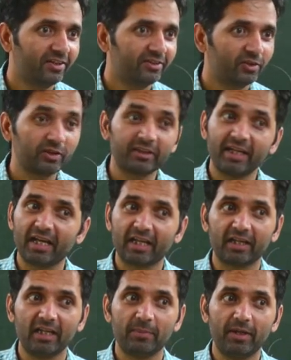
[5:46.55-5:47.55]
तो कितने आगे
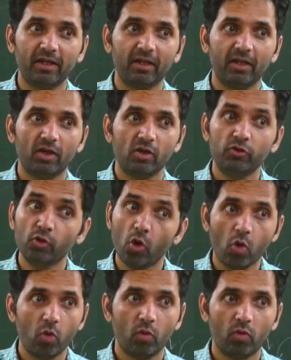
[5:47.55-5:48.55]
अगले में नौ
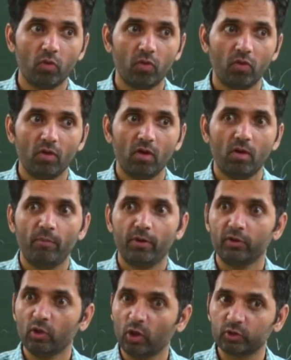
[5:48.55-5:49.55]
फिर
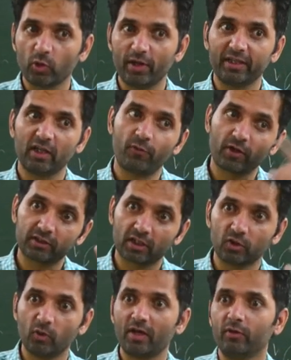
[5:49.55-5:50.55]
नौ तोड़ेंगे फर्दर
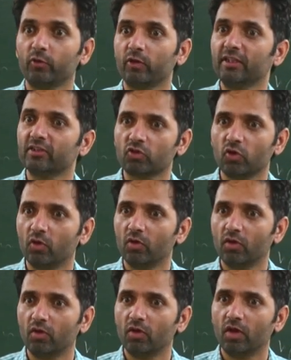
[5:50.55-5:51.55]
नो न्यूक्लियस को
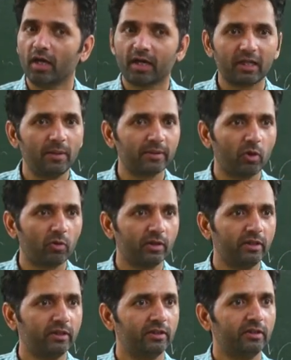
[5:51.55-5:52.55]
अगले में क्या होंगे
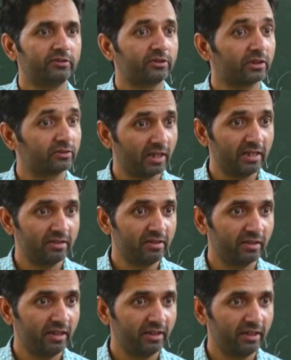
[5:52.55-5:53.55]
सत्ताईस
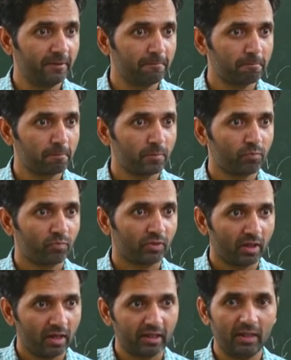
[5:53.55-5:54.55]
निकलेंगे
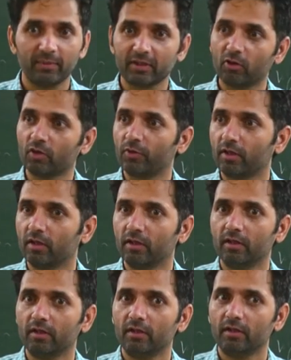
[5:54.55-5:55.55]
अगले में क्या होंगे फिर
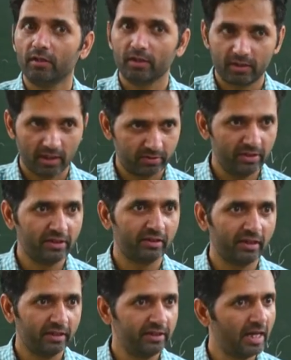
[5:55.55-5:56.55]
इक्यासी
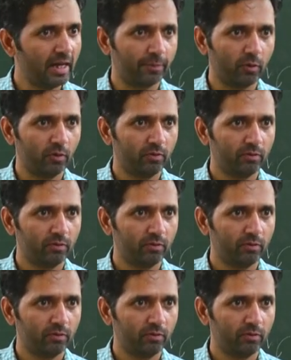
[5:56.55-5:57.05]
निकलेंगे नहीं आपको